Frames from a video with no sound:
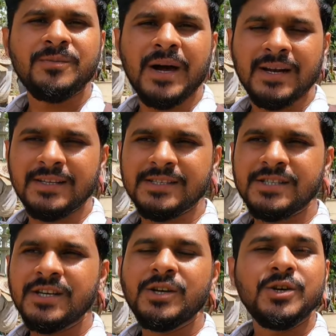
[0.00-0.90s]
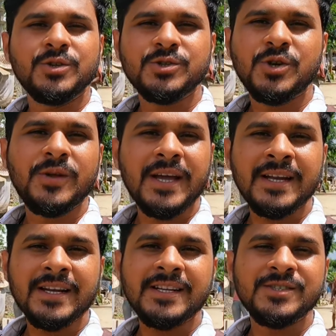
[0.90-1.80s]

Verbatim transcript: ছিল বাংলাদেশ তো চলো এখানকার